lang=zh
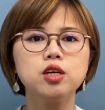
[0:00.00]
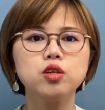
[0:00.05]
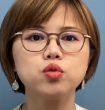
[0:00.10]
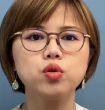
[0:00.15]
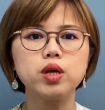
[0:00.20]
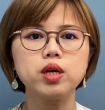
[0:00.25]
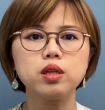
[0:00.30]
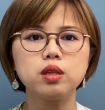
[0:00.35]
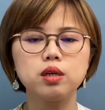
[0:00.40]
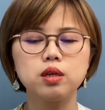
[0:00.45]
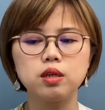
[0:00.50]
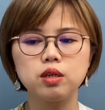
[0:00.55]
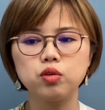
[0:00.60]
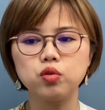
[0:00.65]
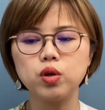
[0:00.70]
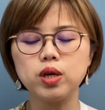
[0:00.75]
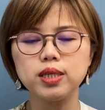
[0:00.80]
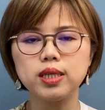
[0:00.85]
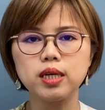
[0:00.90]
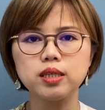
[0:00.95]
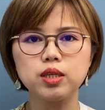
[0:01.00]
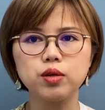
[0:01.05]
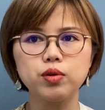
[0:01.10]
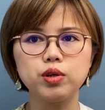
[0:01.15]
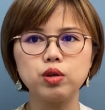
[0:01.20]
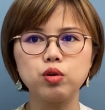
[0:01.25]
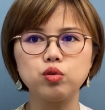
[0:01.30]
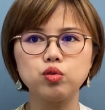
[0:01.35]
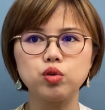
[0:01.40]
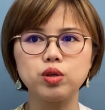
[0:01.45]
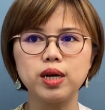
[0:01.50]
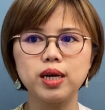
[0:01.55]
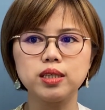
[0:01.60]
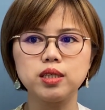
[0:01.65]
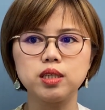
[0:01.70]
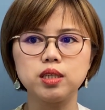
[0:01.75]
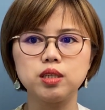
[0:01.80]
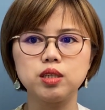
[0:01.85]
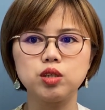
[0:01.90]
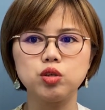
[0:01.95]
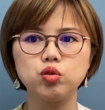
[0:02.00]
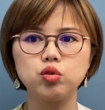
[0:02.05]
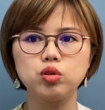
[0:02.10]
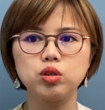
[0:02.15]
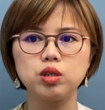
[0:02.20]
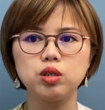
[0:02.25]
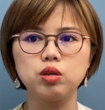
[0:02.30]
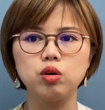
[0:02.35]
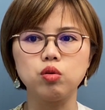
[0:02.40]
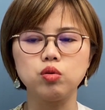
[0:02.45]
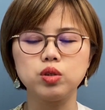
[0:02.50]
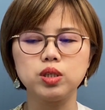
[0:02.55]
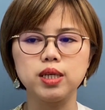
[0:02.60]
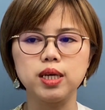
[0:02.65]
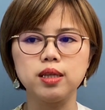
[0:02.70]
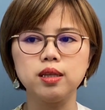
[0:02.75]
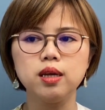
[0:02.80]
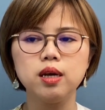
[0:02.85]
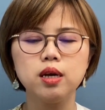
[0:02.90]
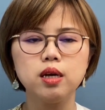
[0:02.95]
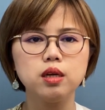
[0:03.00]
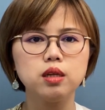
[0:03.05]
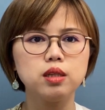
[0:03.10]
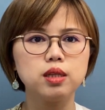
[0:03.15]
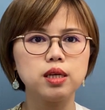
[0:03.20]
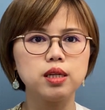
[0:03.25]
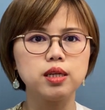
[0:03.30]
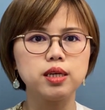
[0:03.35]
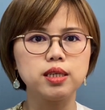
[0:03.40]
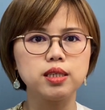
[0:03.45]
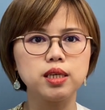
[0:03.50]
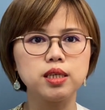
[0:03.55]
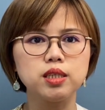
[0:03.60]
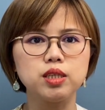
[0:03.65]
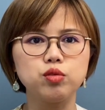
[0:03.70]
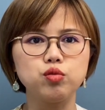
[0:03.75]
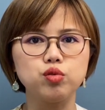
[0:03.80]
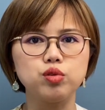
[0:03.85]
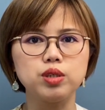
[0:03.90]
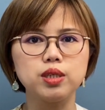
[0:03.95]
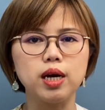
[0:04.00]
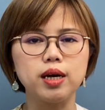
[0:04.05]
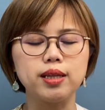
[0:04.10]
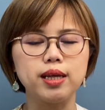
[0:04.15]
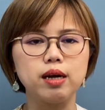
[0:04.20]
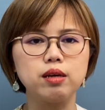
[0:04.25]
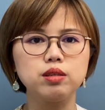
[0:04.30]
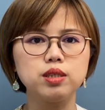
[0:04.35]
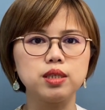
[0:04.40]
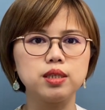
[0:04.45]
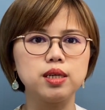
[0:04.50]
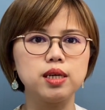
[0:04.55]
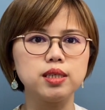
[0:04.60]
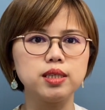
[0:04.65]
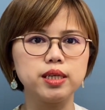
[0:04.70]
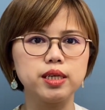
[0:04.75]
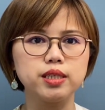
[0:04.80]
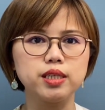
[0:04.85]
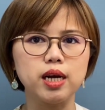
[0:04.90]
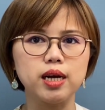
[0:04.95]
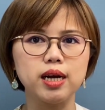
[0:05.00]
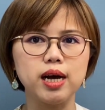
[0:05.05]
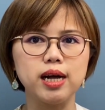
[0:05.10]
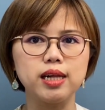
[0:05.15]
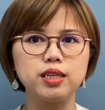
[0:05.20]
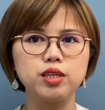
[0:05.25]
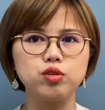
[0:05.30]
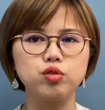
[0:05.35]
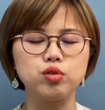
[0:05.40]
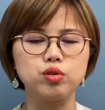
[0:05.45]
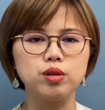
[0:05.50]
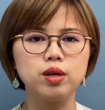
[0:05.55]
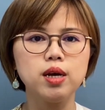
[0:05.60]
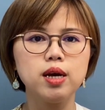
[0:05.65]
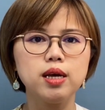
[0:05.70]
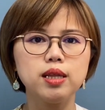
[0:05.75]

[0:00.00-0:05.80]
所以呢，所以像这位同学，他其实就是有先念了一阵子语校，然后直接接上 college。